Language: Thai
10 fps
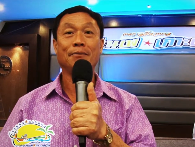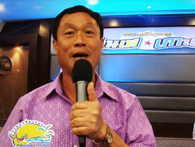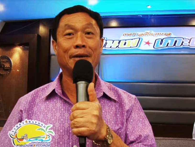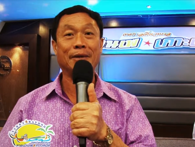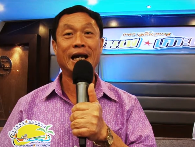พ
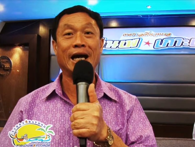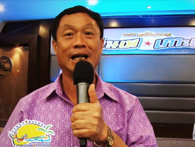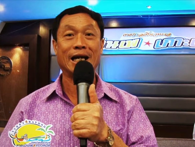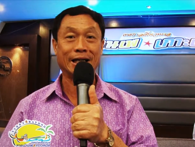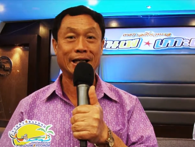ลาดไม่ได้
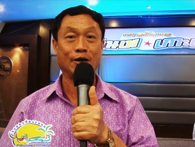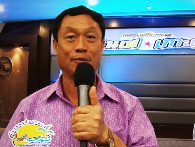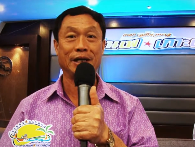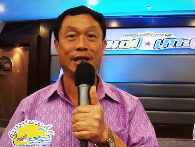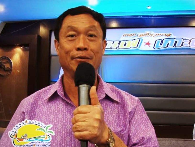ครั้งเดียว
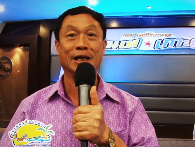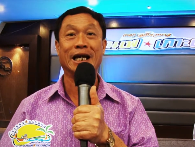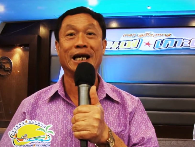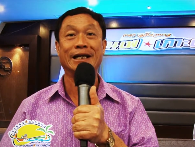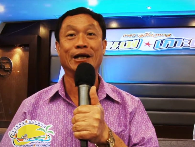ปีเดียวมีค
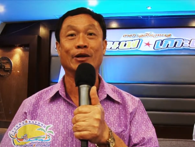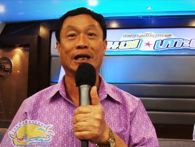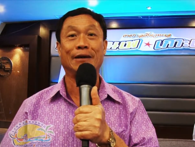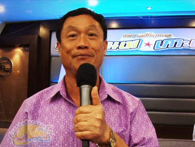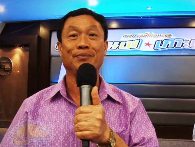รั้งเดียวนะ
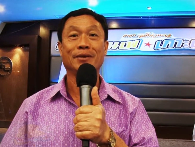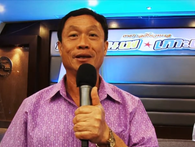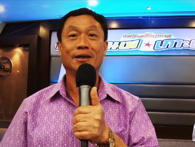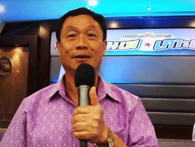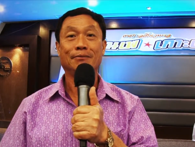ครับ
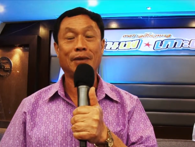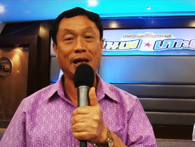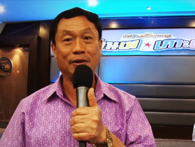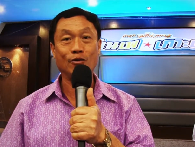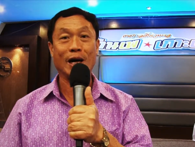ไม่
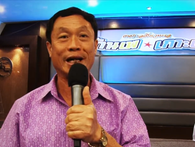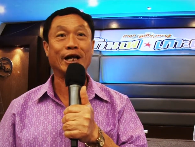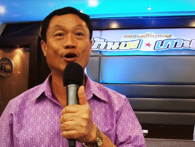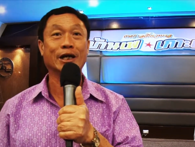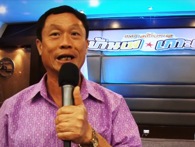ผิดหวังแน่
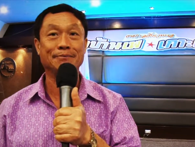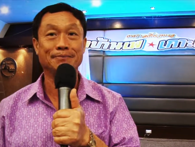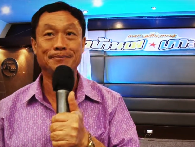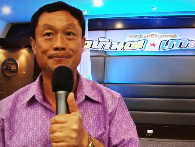นอนครับ